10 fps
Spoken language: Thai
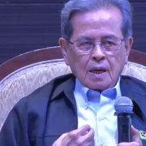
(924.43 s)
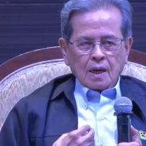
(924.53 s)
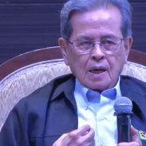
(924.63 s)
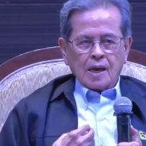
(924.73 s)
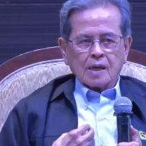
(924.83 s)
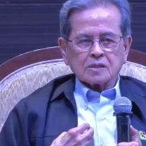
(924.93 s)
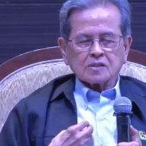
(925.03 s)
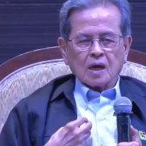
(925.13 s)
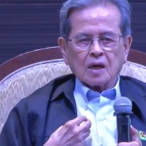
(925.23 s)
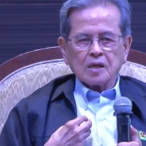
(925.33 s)
และศัก
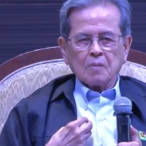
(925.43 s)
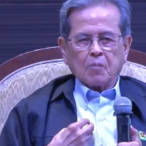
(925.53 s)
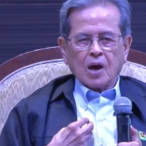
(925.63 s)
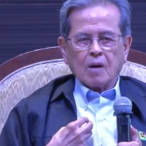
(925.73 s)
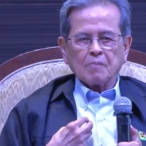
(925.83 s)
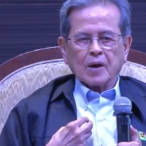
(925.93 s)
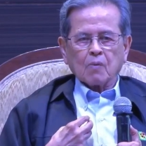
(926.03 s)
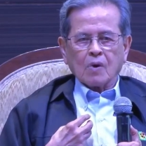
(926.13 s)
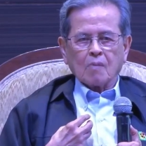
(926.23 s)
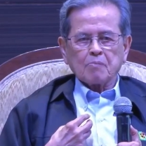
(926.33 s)
ยภาพแห่งควา
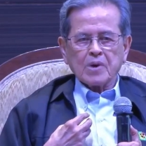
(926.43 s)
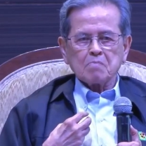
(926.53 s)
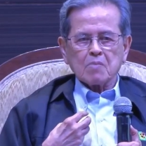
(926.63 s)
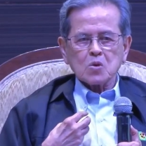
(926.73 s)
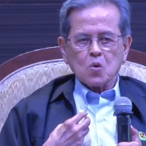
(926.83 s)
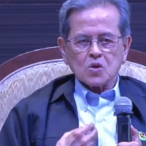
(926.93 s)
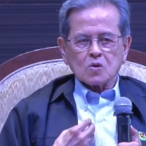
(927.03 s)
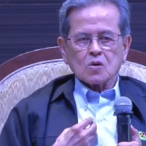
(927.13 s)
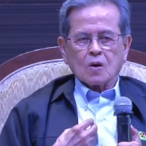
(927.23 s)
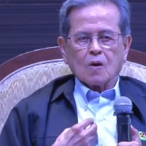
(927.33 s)
มเป็นมนุษย์
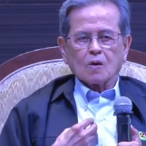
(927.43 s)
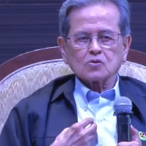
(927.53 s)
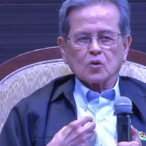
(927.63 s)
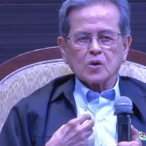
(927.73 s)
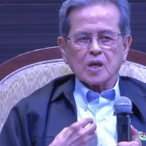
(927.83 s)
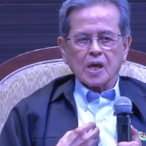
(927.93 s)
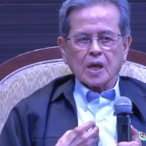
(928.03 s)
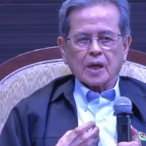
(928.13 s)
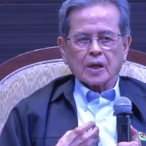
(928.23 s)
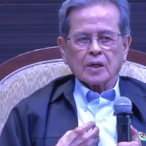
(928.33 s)
ของตนเอง
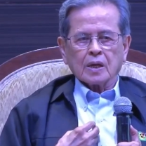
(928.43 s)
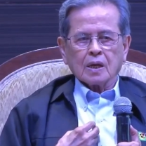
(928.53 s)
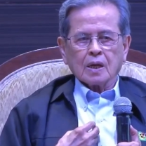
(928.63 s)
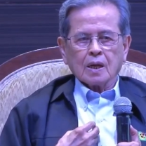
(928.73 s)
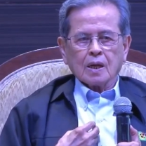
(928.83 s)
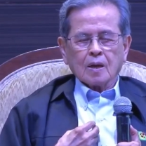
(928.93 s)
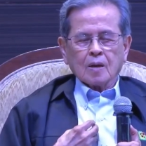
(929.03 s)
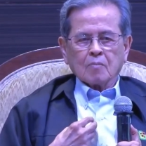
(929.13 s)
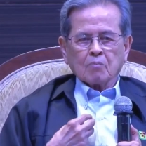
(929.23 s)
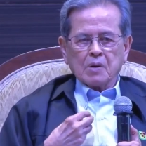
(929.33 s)

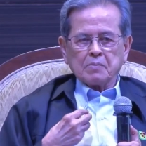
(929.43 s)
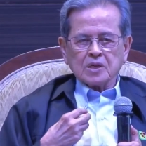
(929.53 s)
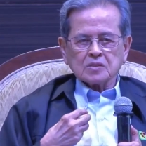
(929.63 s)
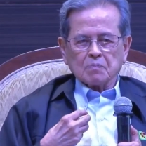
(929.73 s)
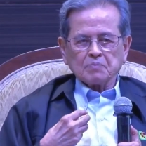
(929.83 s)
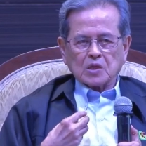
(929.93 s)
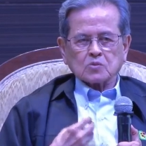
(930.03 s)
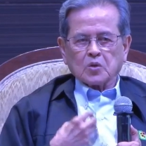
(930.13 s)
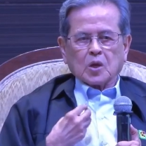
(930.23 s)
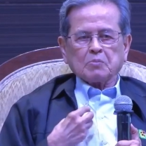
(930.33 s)
เมื่อมีสำนึกตัว
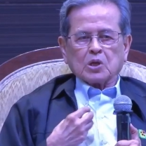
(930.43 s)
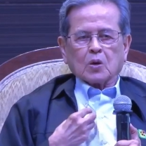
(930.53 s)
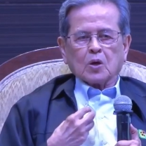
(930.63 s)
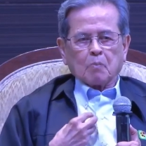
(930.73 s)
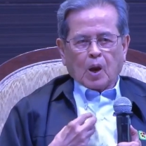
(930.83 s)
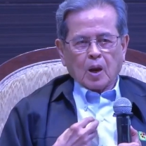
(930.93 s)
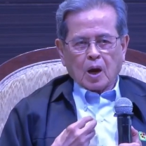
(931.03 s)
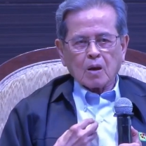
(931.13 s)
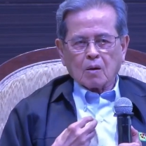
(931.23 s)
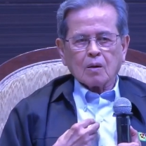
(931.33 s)
นี้มันจะเกิดพลัง
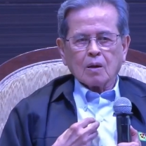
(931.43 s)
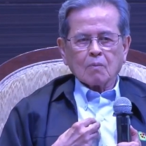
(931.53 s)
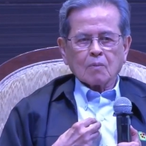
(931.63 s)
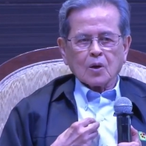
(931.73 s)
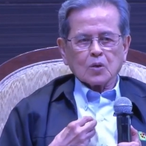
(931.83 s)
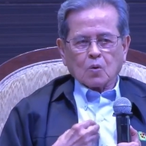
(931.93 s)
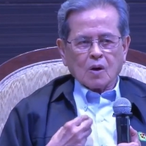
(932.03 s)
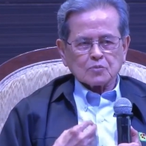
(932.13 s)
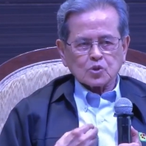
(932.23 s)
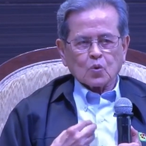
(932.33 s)
เกิดความ
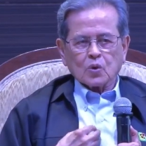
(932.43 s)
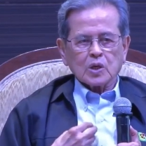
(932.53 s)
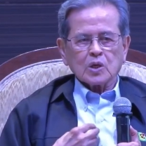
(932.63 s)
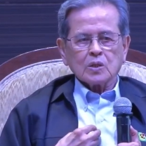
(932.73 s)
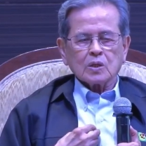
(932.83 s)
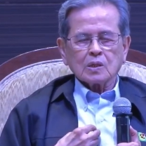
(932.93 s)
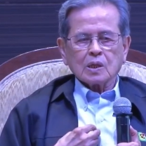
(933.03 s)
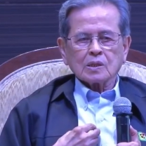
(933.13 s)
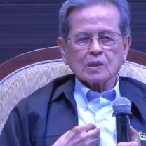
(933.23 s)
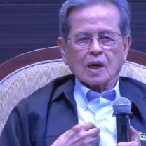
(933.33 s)
สุขขึ้น
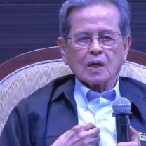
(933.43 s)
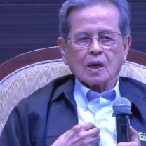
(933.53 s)
นะคะ